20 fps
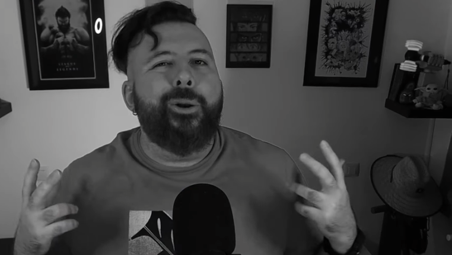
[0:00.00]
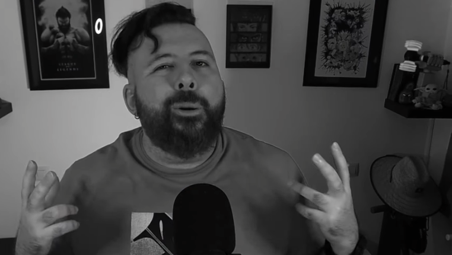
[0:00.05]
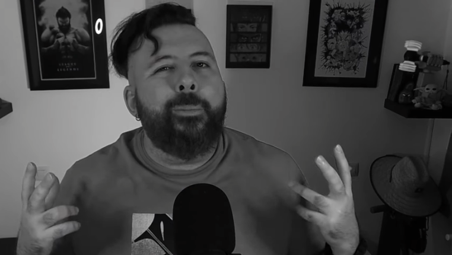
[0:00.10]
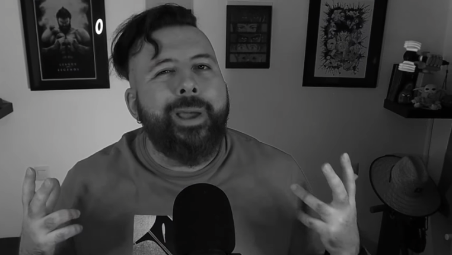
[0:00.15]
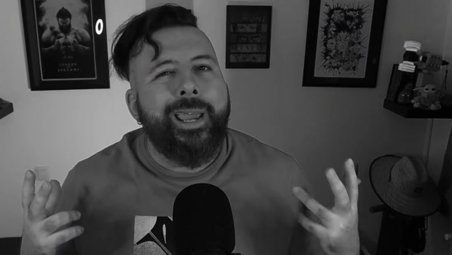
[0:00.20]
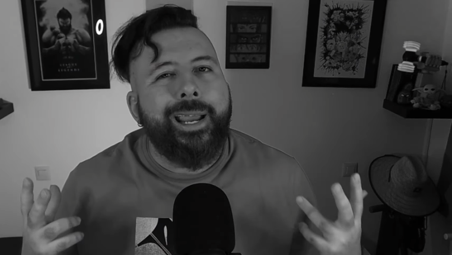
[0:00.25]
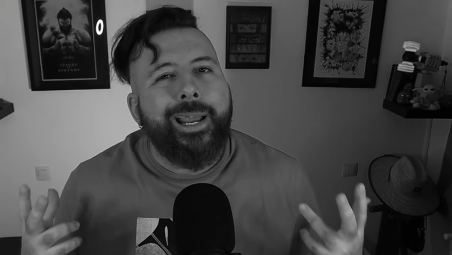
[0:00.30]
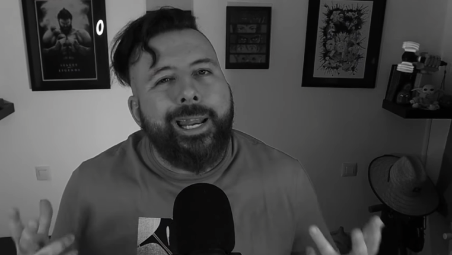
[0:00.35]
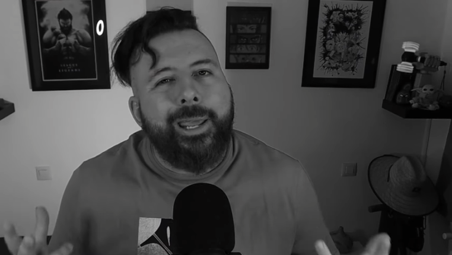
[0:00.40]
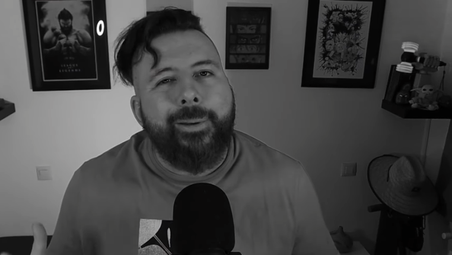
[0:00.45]
no me
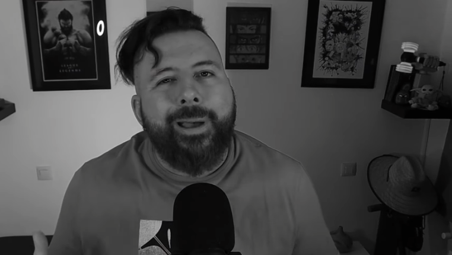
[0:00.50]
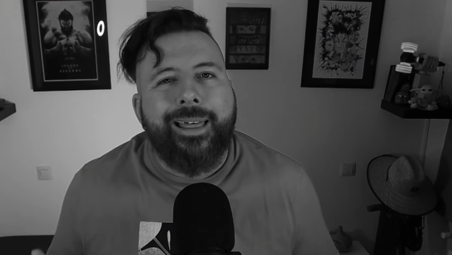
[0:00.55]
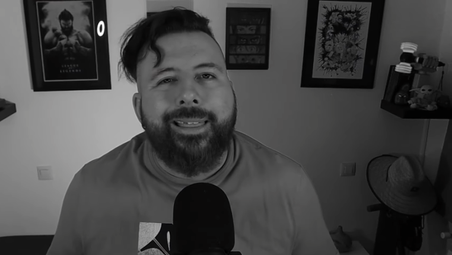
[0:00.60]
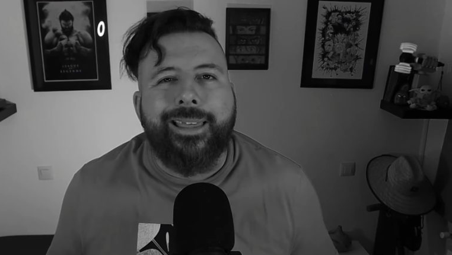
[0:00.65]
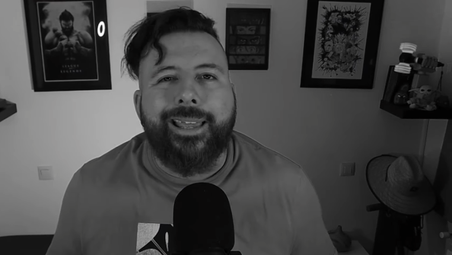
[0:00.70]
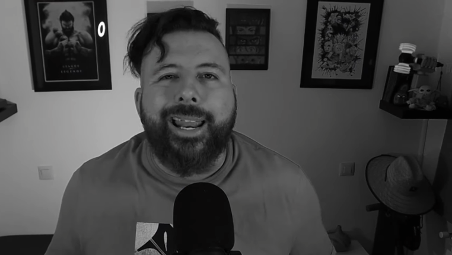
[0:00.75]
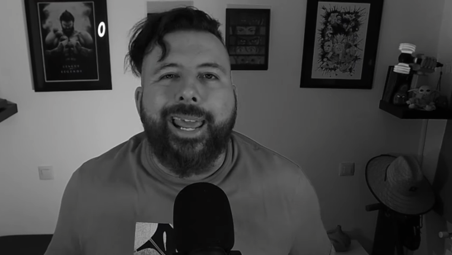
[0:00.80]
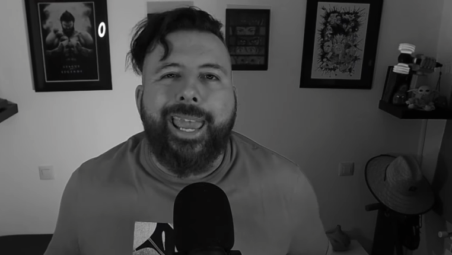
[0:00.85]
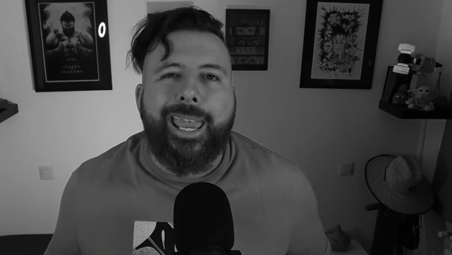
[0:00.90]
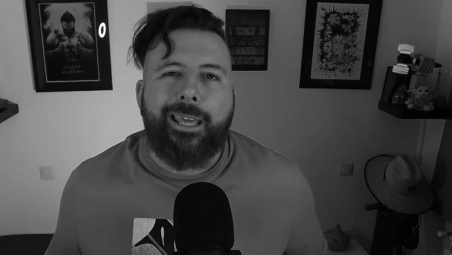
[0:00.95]
escribas
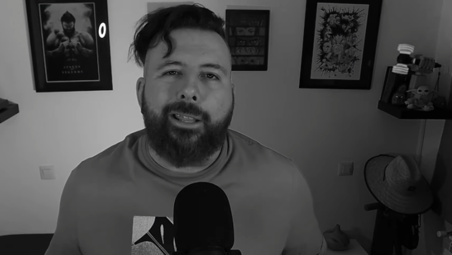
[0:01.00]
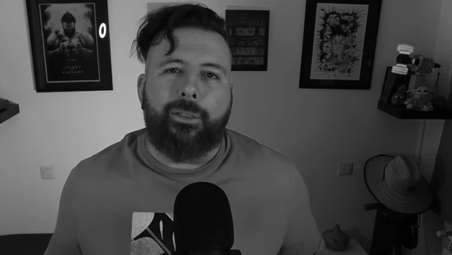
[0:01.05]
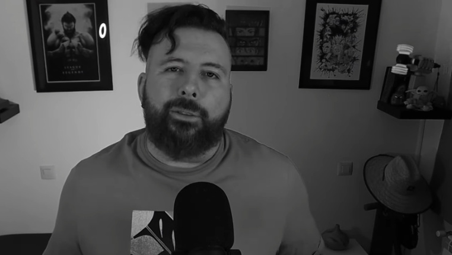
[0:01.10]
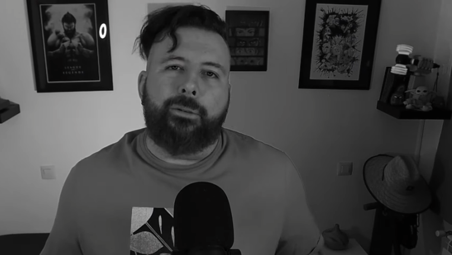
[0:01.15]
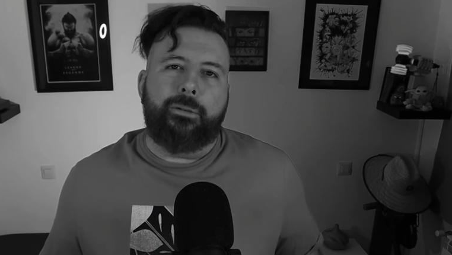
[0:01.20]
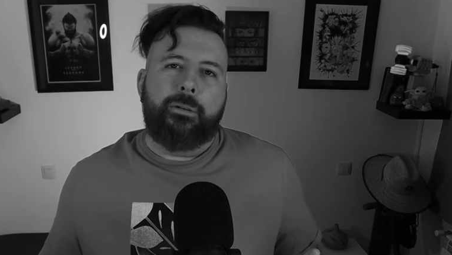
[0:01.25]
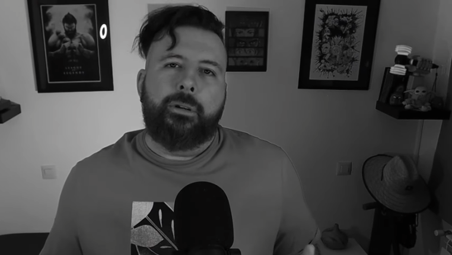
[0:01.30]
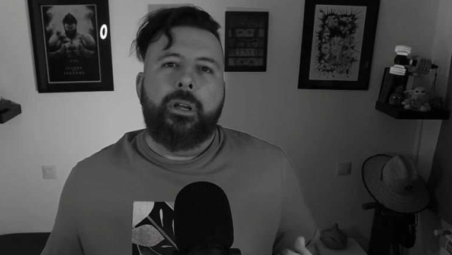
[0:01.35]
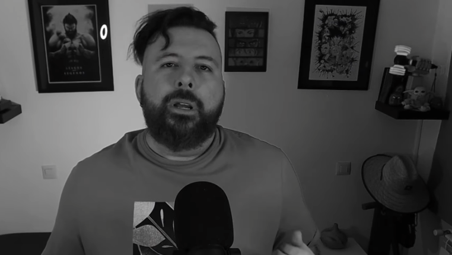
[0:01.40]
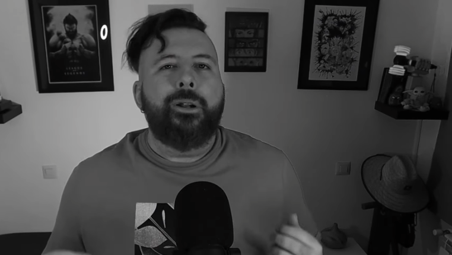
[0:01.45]

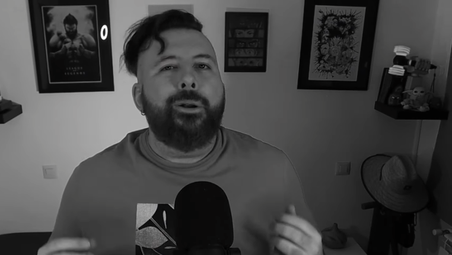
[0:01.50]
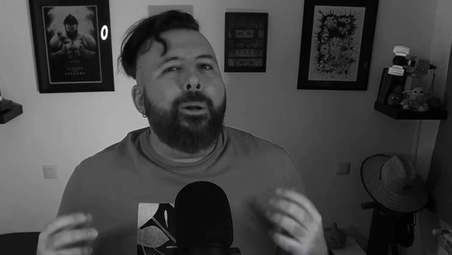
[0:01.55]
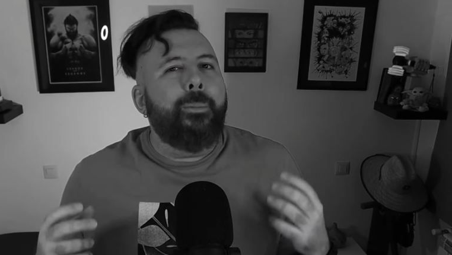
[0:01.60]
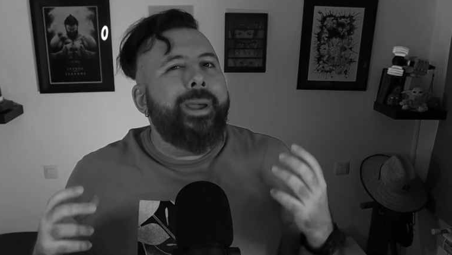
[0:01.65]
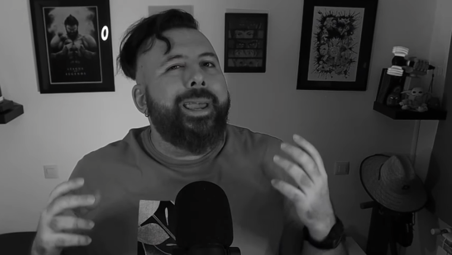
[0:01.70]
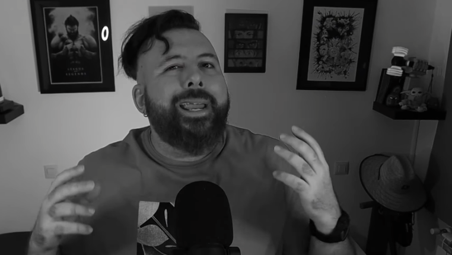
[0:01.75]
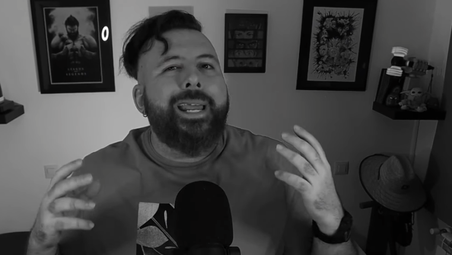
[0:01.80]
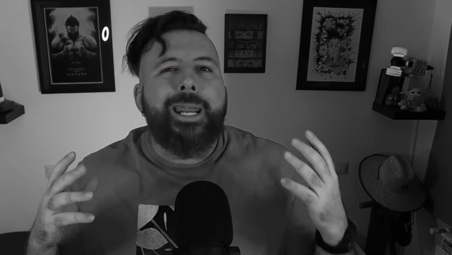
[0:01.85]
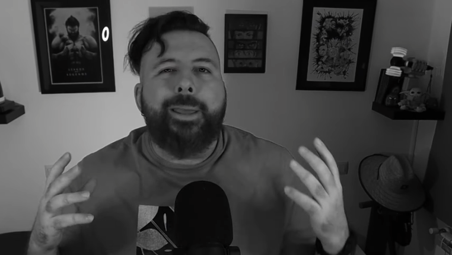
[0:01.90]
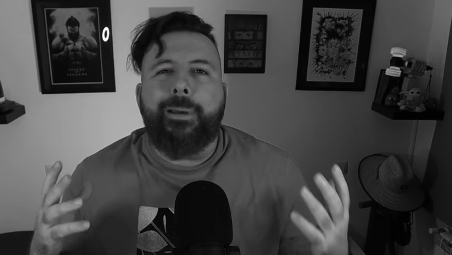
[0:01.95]
directo. No me
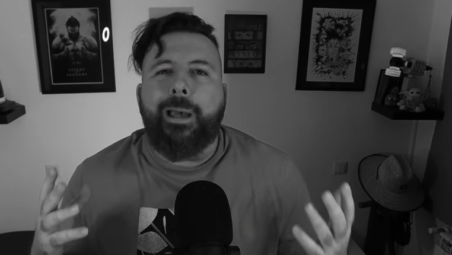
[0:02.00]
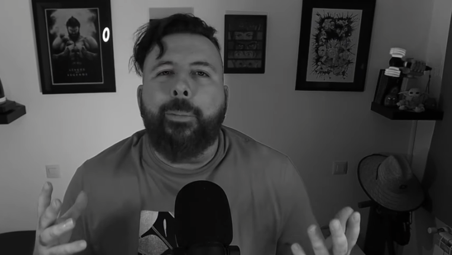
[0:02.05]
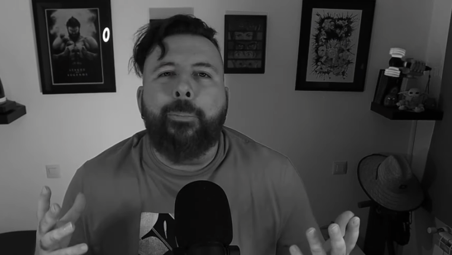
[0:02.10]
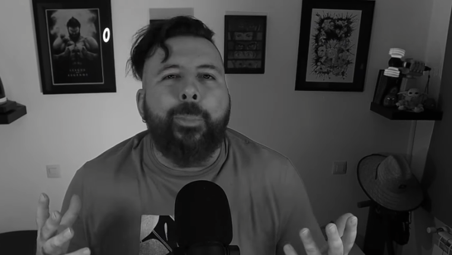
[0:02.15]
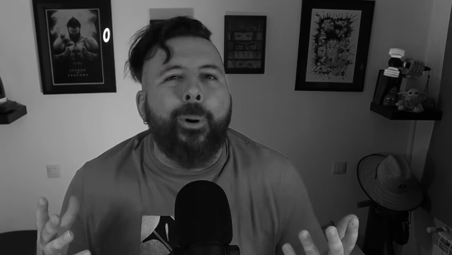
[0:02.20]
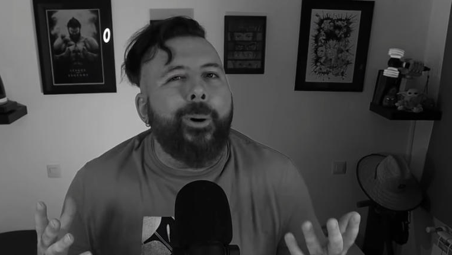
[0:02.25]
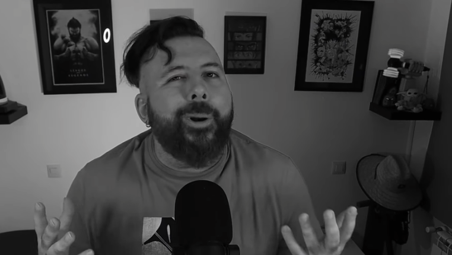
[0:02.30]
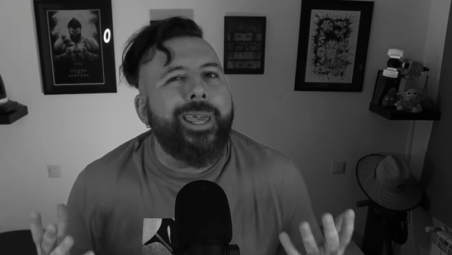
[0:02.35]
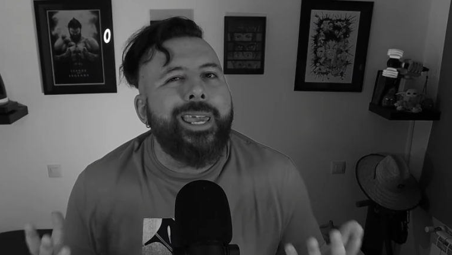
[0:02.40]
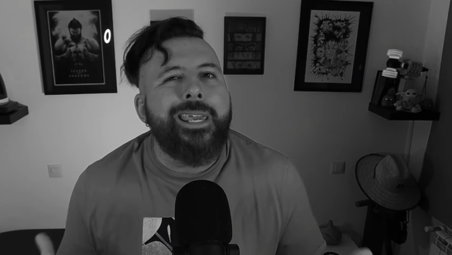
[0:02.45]
escribas
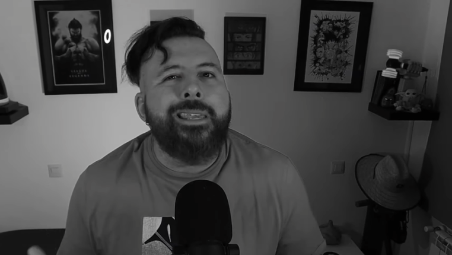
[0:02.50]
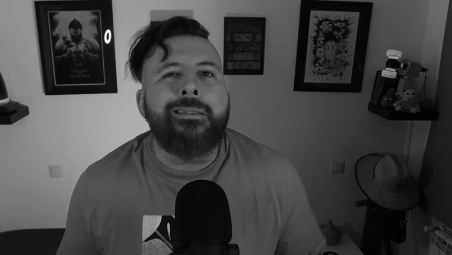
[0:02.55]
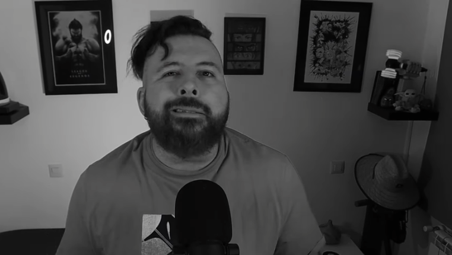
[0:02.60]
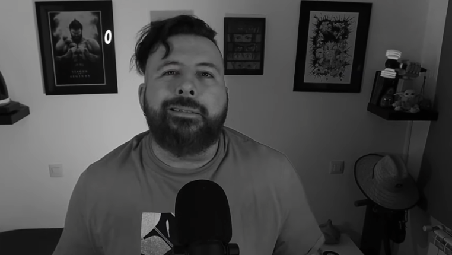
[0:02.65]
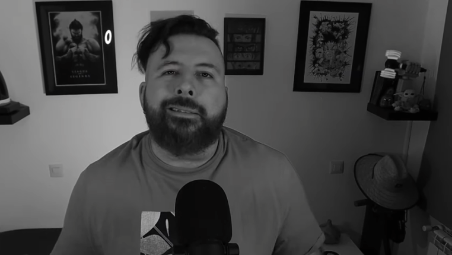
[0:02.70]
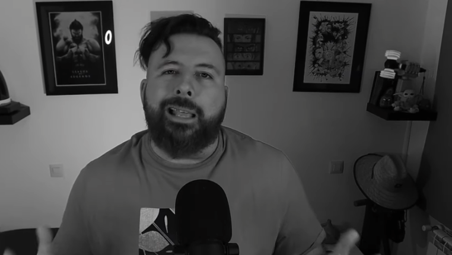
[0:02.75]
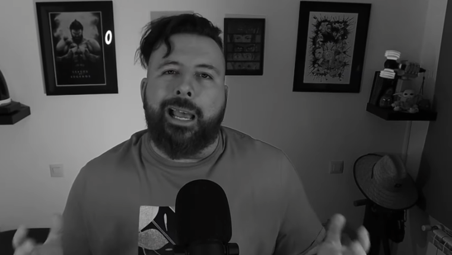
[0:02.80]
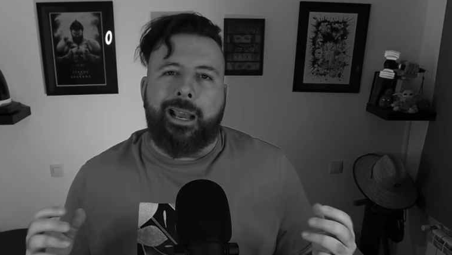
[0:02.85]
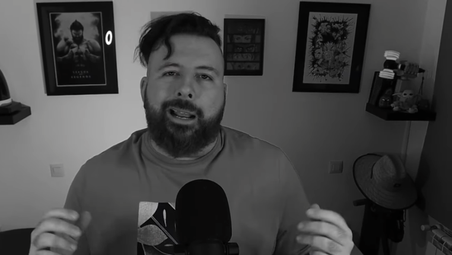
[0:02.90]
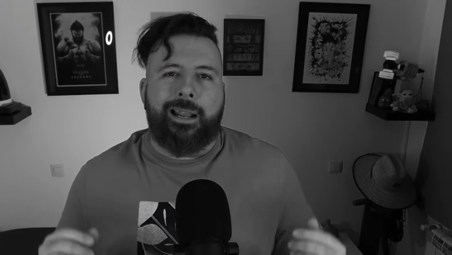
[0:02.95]
por
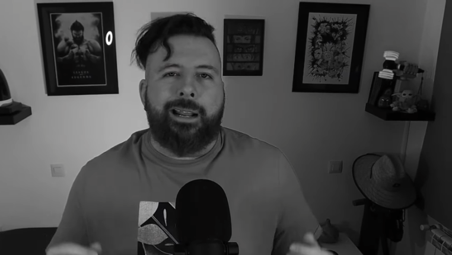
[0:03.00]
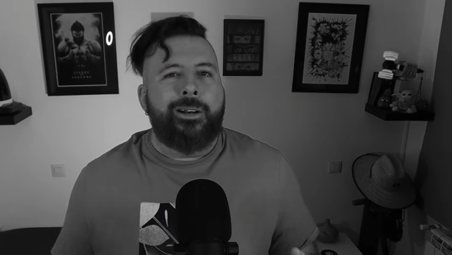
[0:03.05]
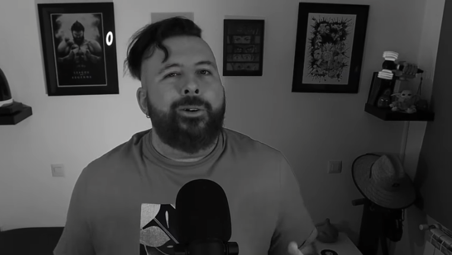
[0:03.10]
Instagram,